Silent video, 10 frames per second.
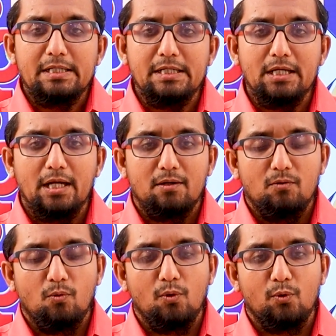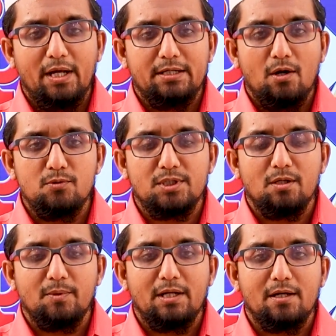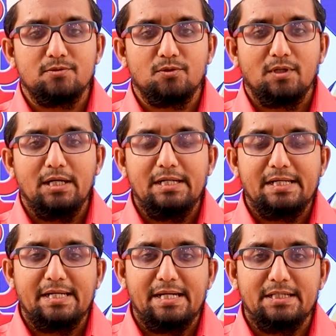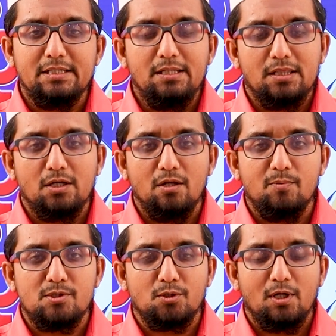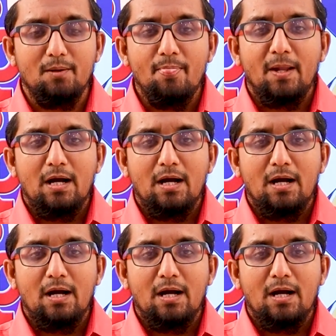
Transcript: நீங்கள் உங்களுடைய டவுட்ஸ் என்ன பண்ணிக்கலாம்னு சொன்னால் கேட்டு தெளிவு பெற்றுக்கொள்ளலாம்